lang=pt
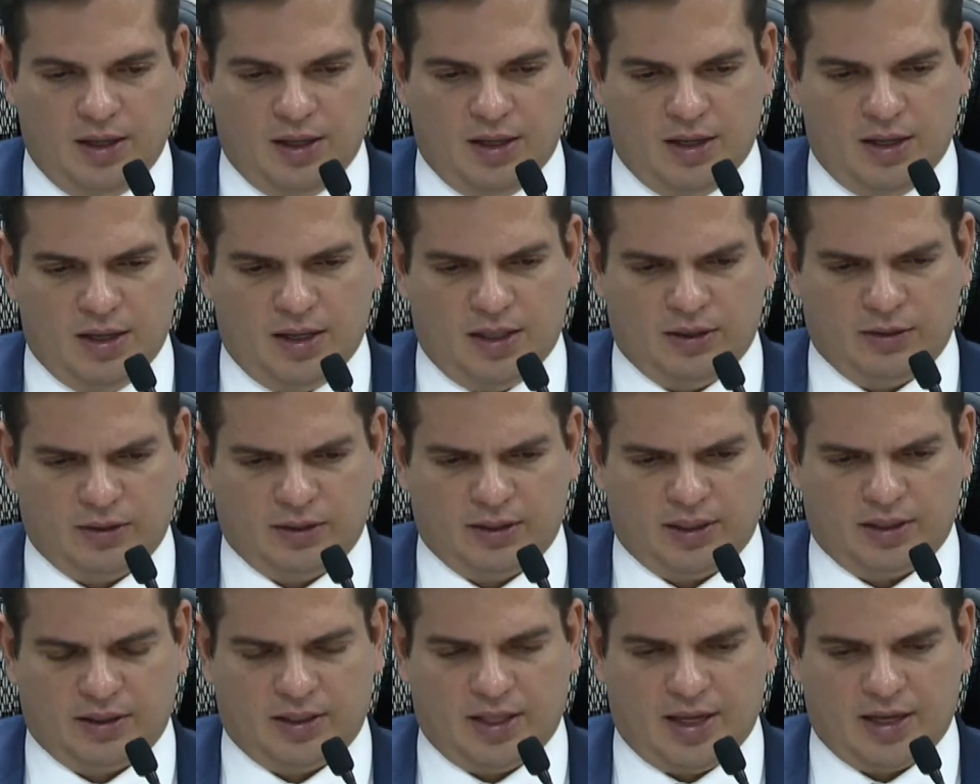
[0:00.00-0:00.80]
e a
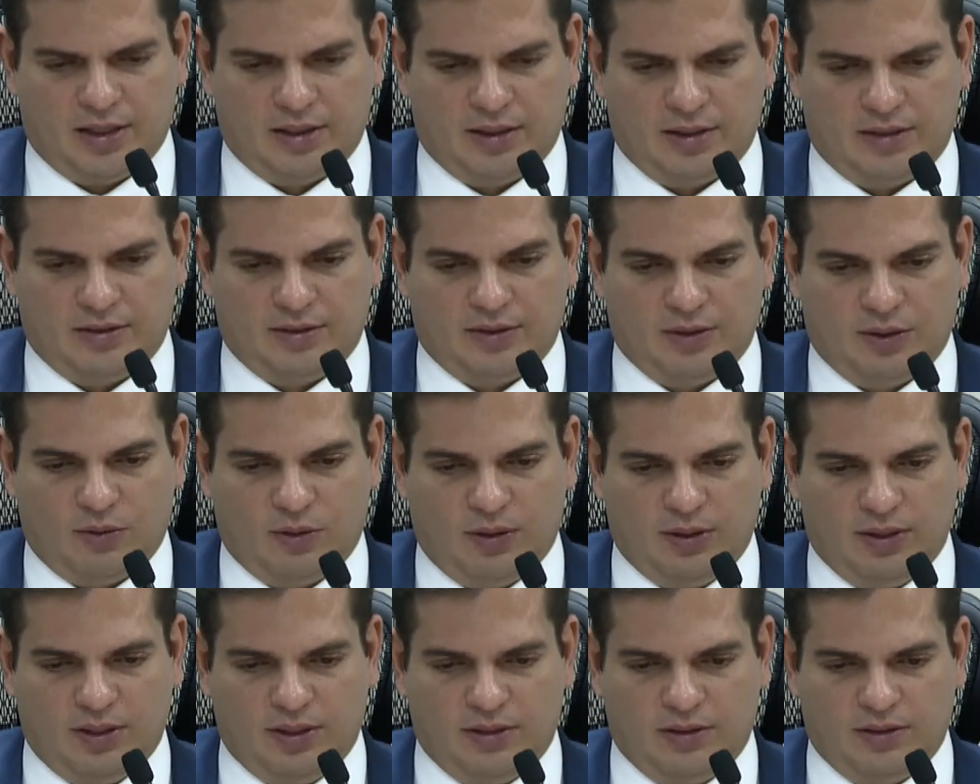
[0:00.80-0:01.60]
nota técnica
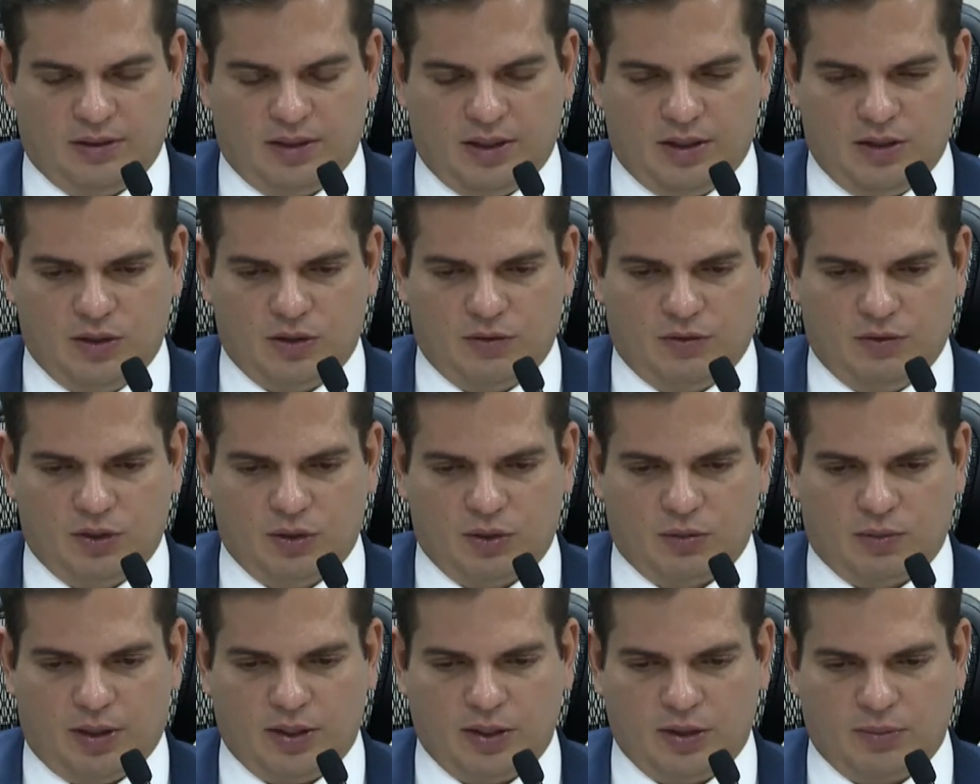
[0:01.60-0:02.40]
56 de
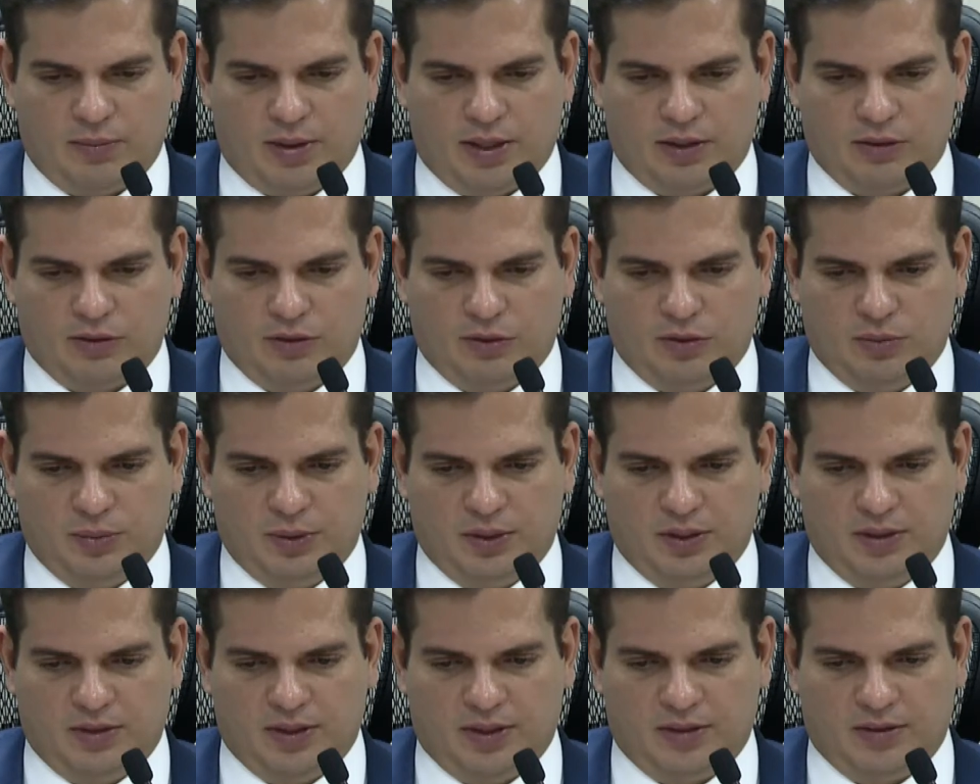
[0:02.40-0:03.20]
24 de março de
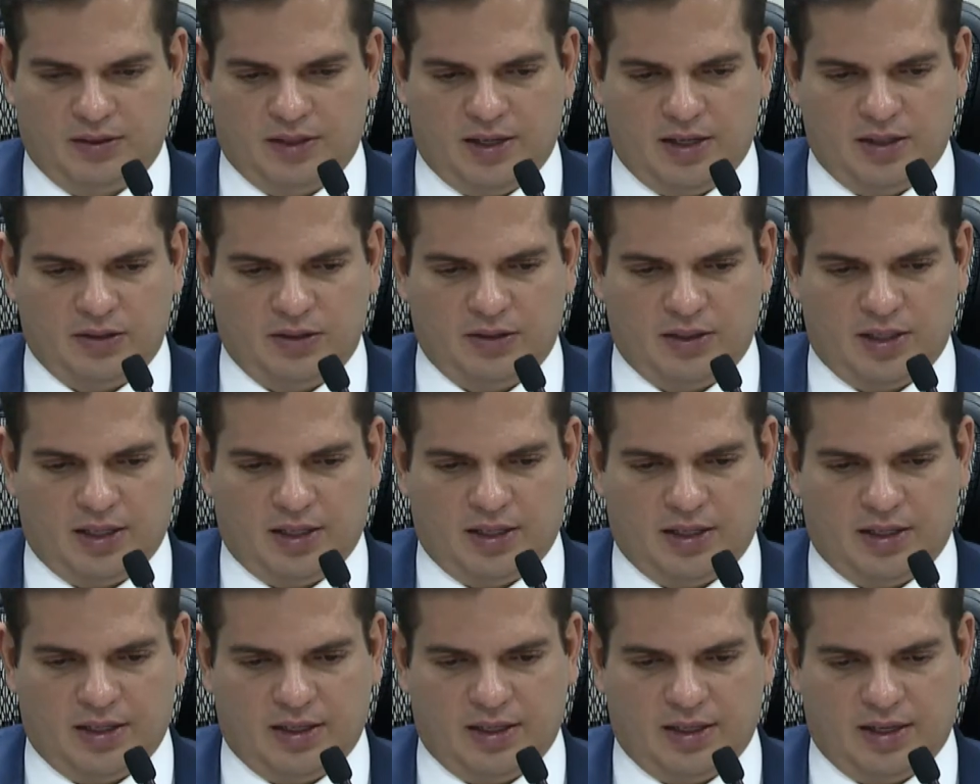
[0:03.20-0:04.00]
2017
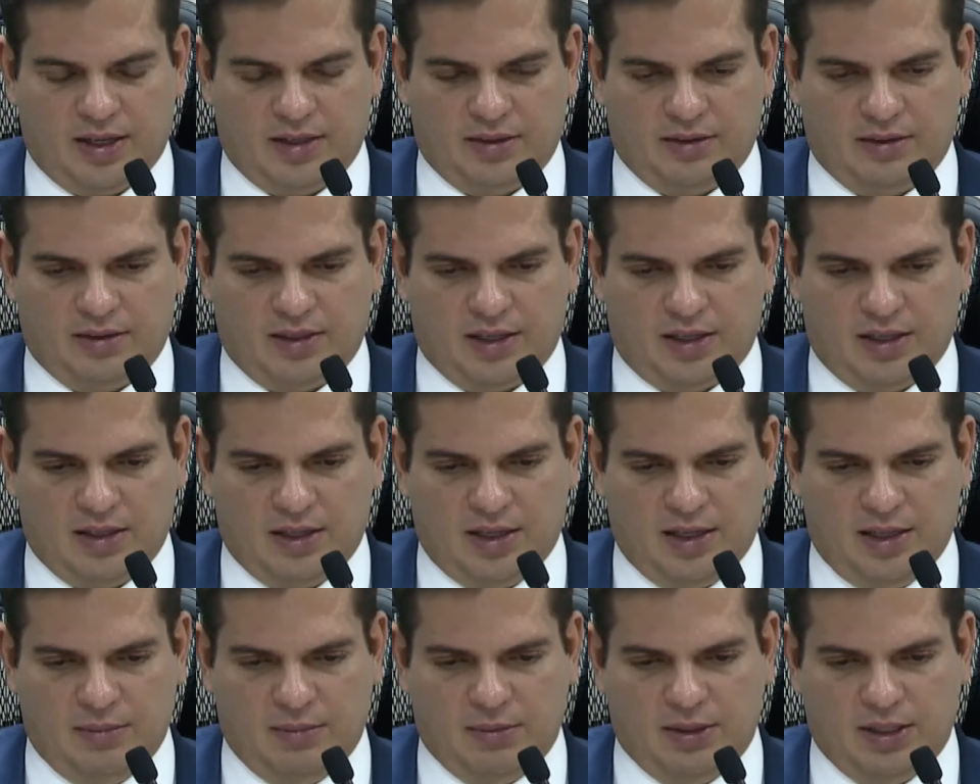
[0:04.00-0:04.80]
da
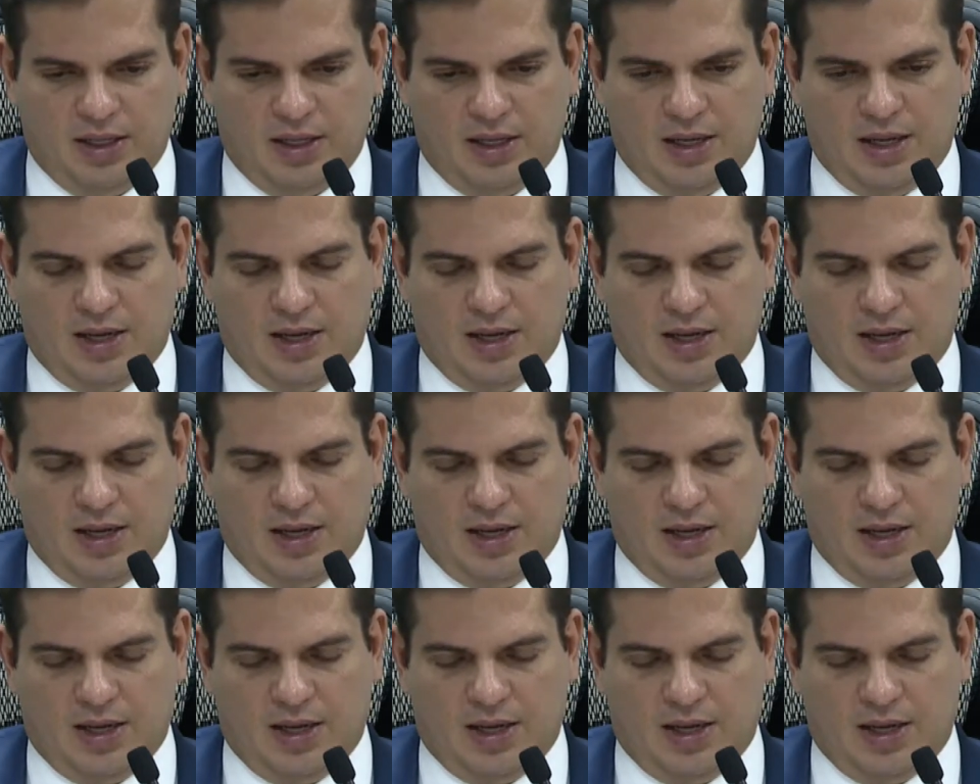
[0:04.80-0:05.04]
SRM